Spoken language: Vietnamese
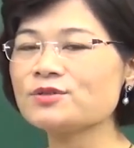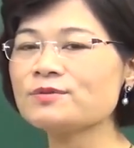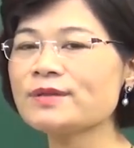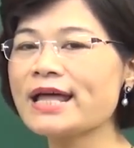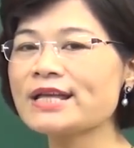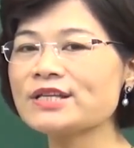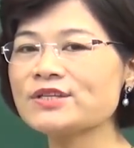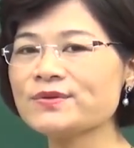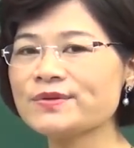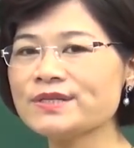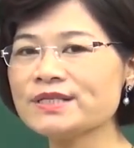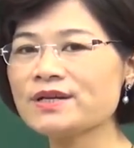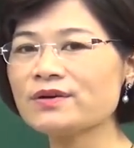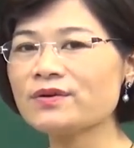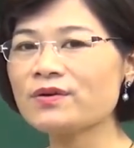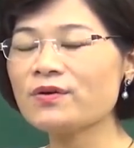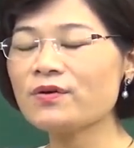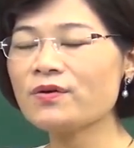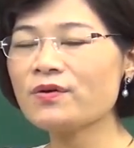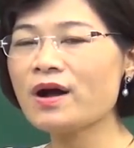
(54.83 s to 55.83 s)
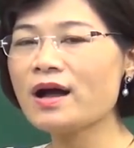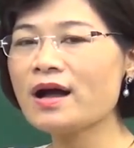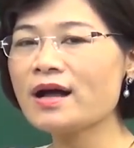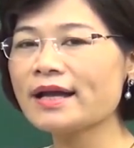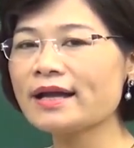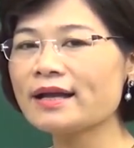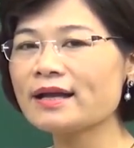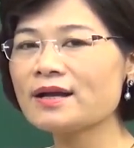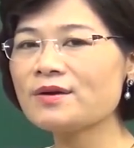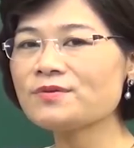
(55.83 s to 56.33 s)
chúng ta chú ý cho cô
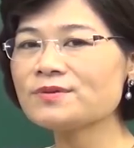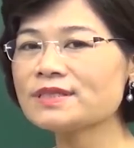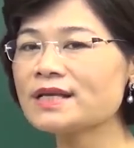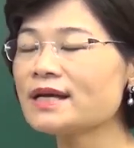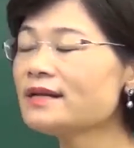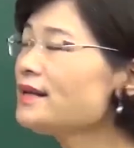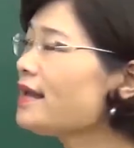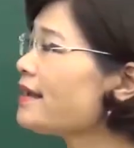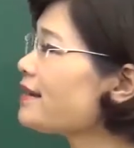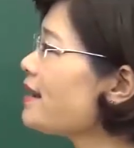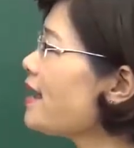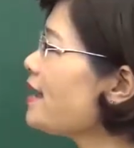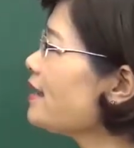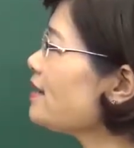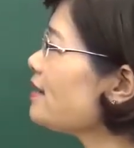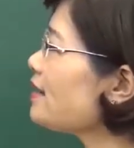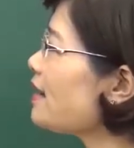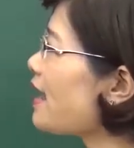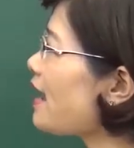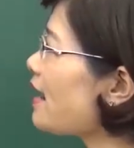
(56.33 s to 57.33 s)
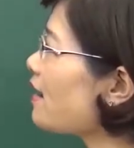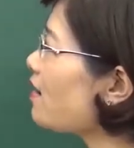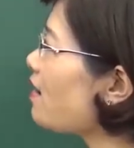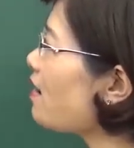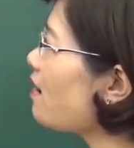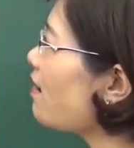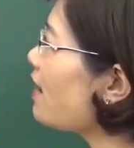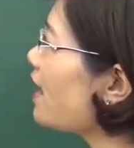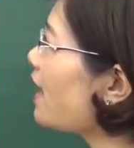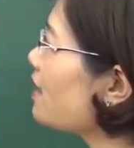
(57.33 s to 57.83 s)
câu dẫn ở đây là
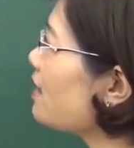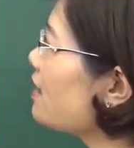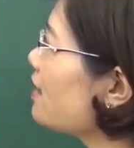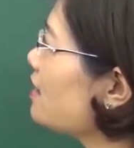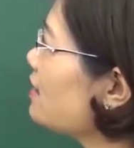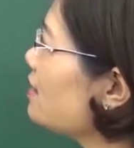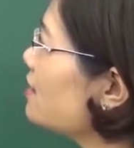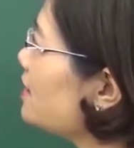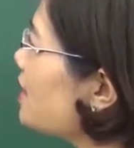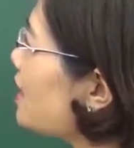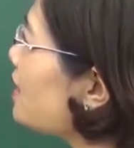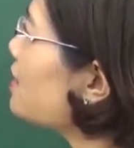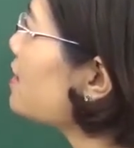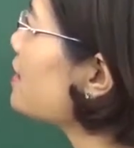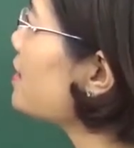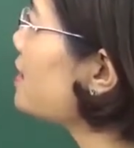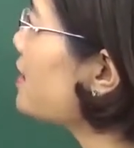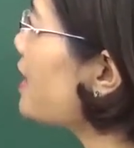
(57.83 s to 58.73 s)
khó khăn lớn nhất